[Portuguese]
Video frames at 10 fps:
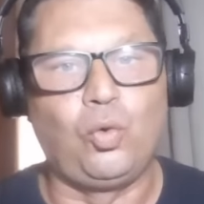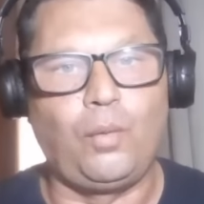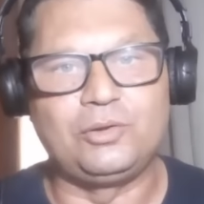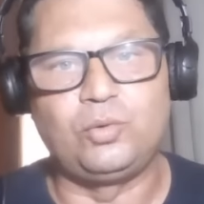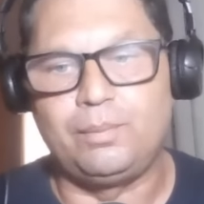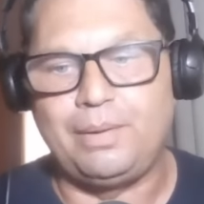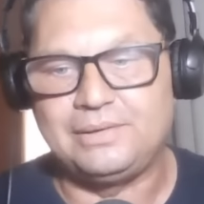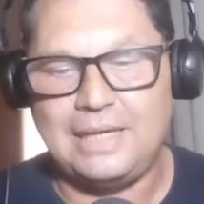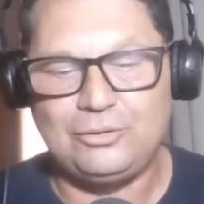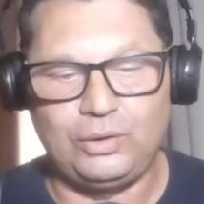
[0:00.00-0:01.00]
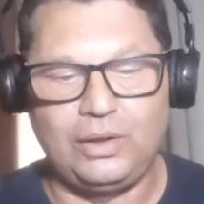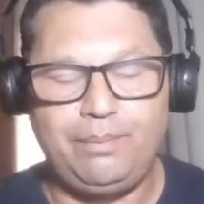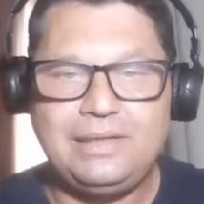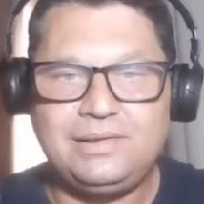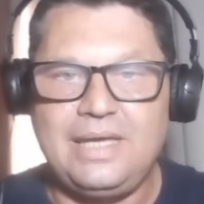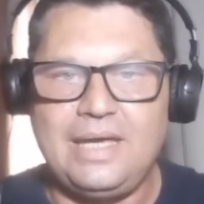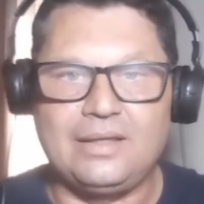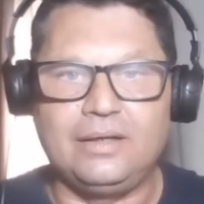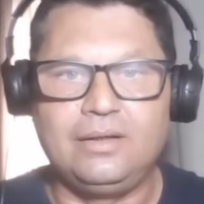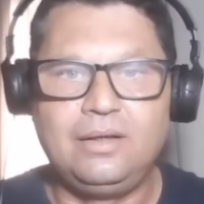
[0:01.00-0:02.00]
no começo do ano passado, jogando pela
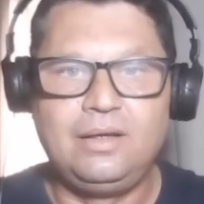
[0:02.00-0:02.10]
esquerda.